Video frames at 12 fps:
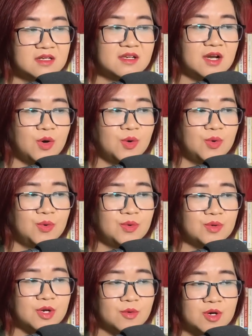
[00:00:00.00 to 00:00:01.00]
Cậu
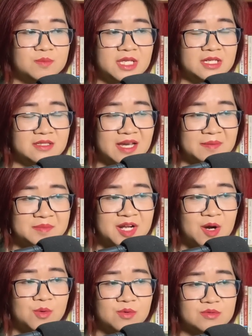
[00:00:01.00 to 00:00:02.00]
không nhìn nhầm
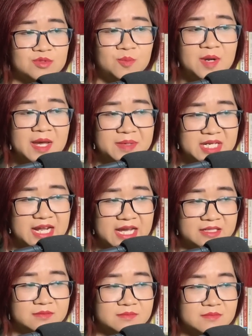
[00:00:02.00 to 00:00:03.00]
đâu, đúng là bị đánh.